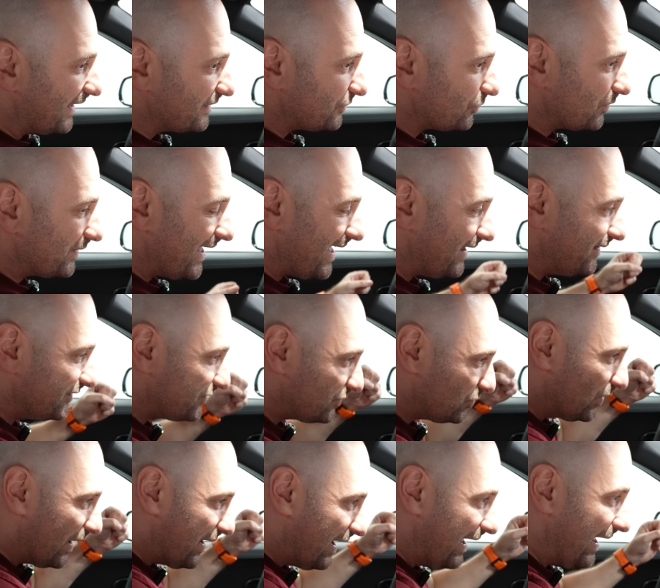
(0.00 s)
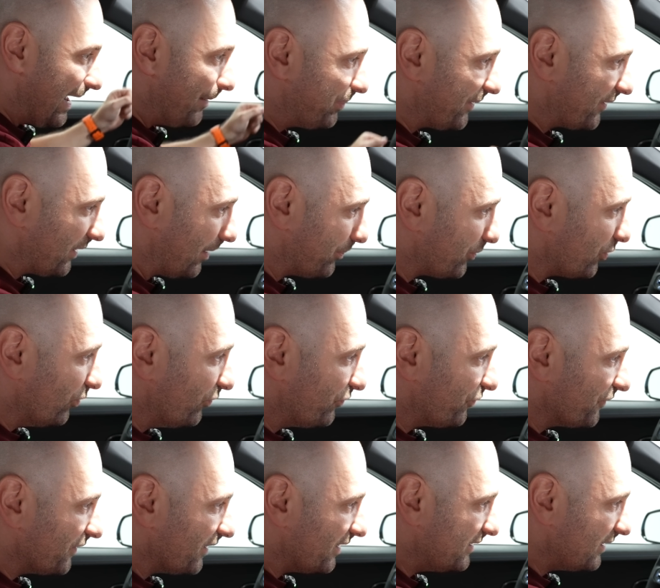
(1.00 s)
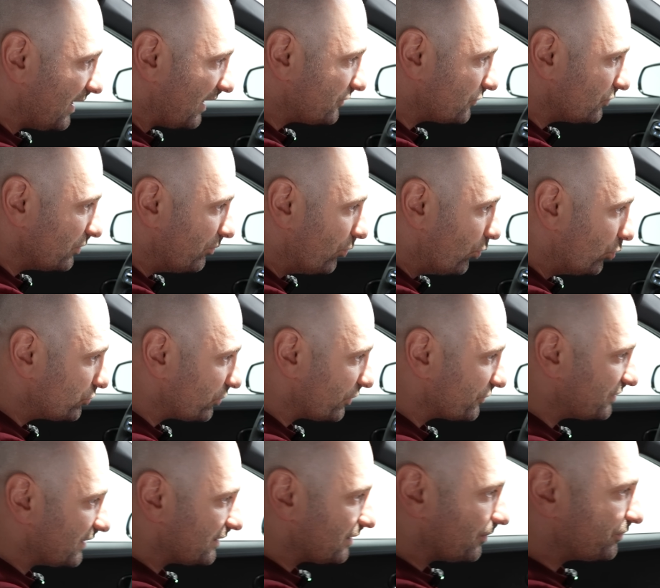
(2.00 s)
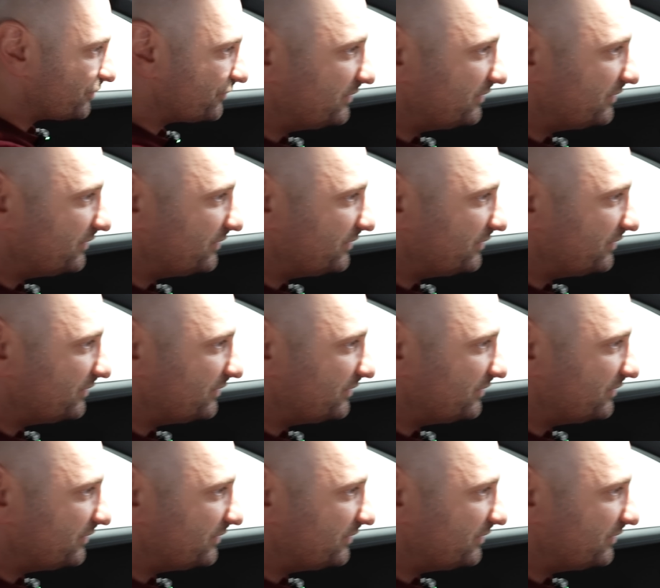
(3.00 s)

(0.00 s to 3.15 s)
halt so gerne so ab, abrufen. Ne? Hier hast du ein Motor-Setup,